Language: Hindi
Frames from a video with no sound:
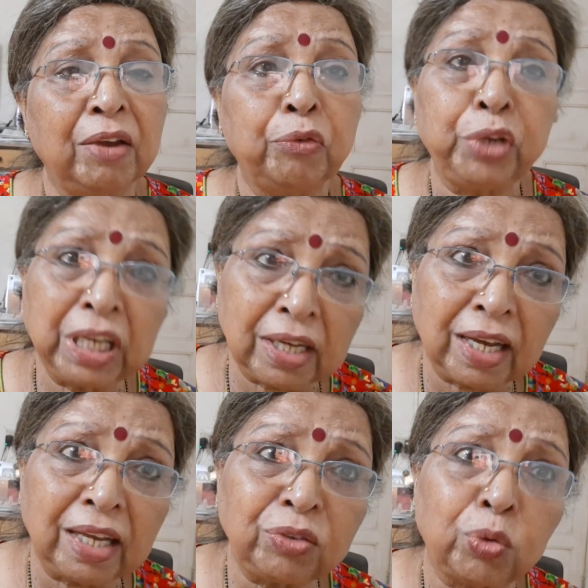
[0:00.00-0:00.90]
वीक
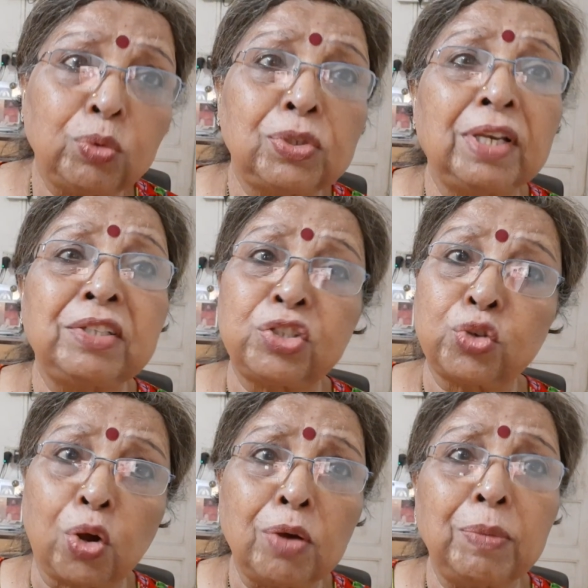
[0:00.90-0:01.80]
है तो उसे
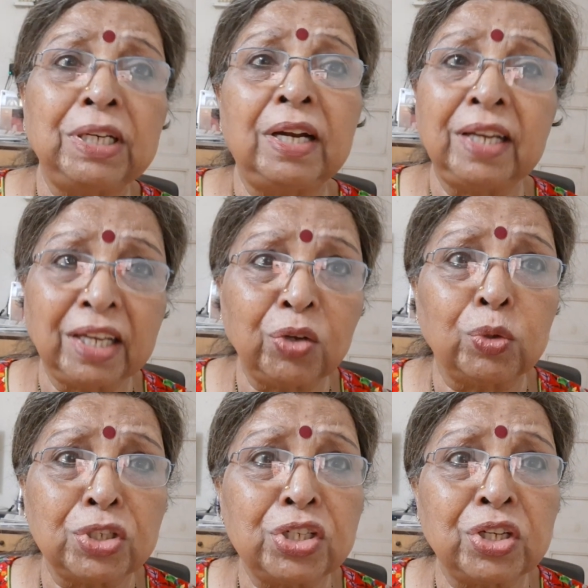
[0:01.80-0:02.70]
स्ट्रांग बनाने की
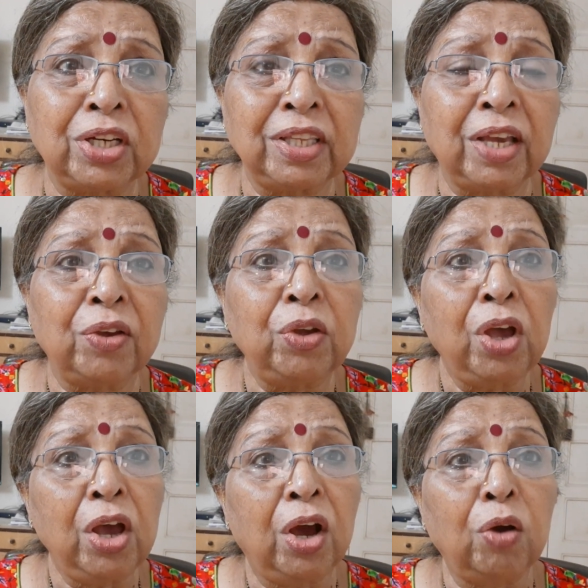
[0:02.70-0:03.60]
कोशिश करते
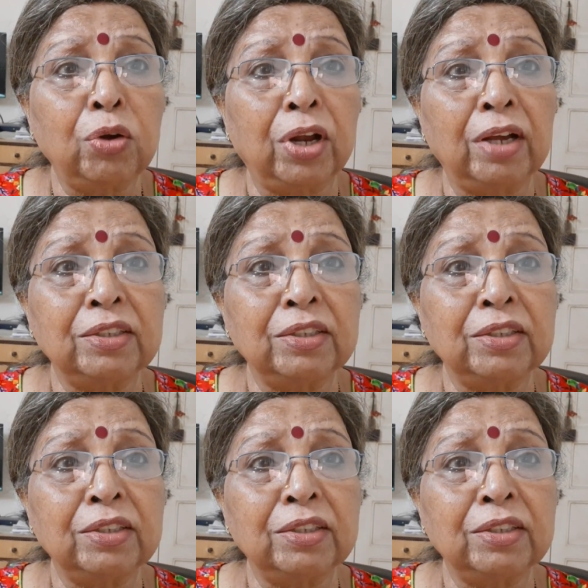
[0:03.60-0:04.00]
हैं और